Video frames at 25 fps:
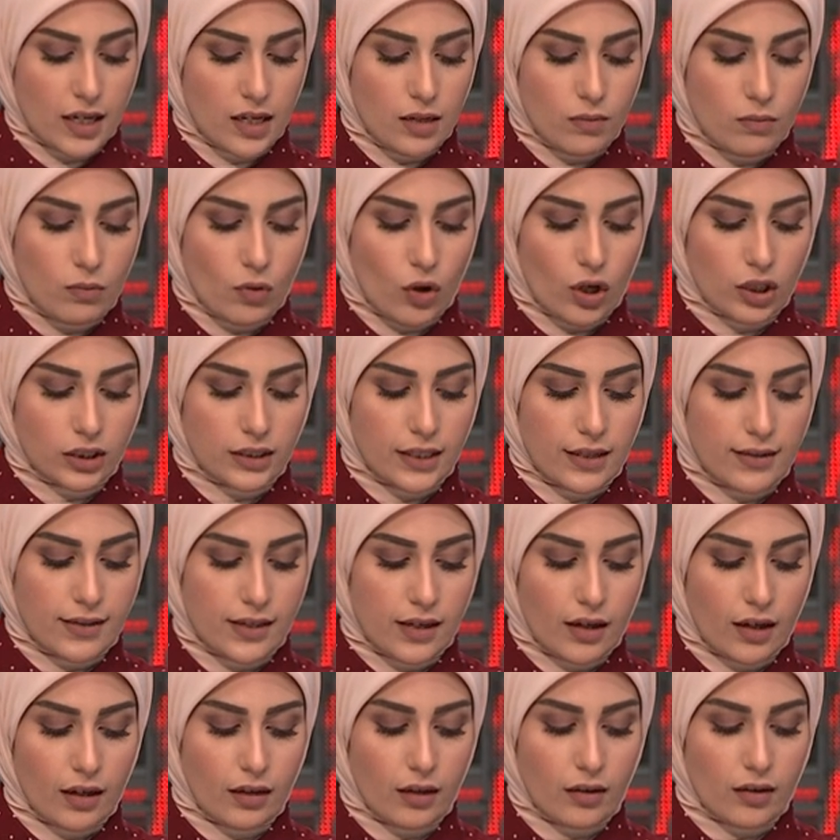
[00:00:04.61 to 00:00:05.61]

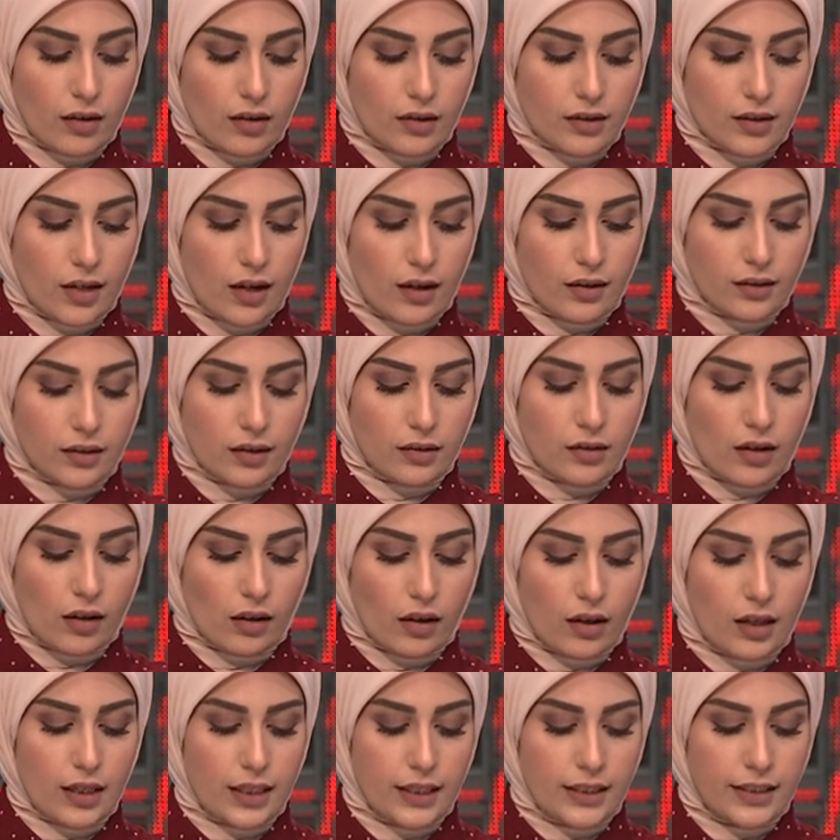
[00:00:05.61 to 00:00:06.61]
المعتدي على رضيعة
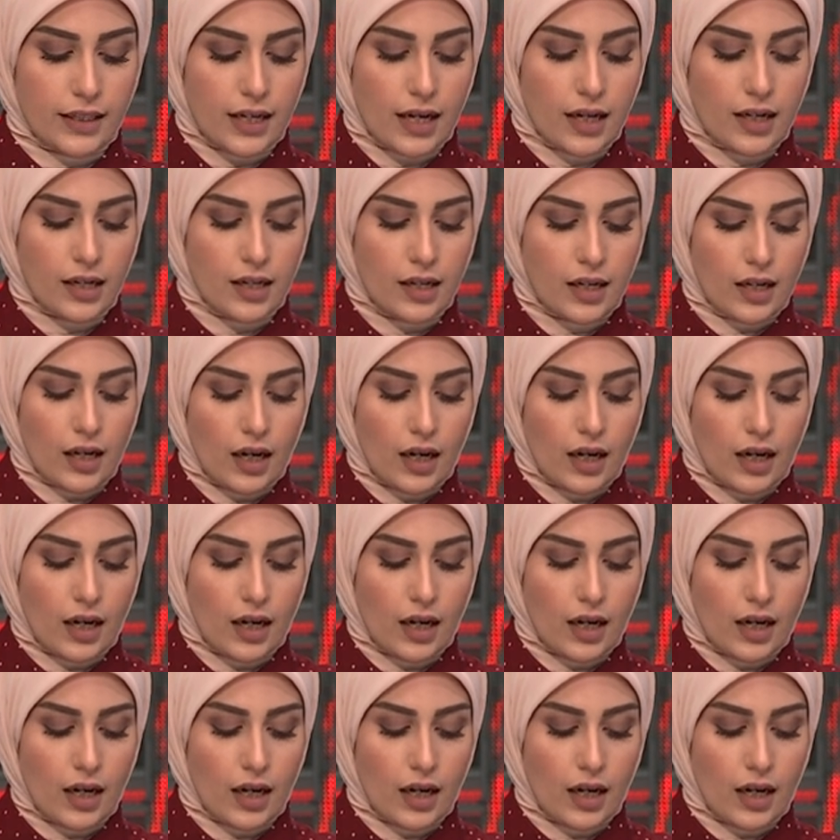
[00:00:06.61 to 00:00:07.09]
الدقهلية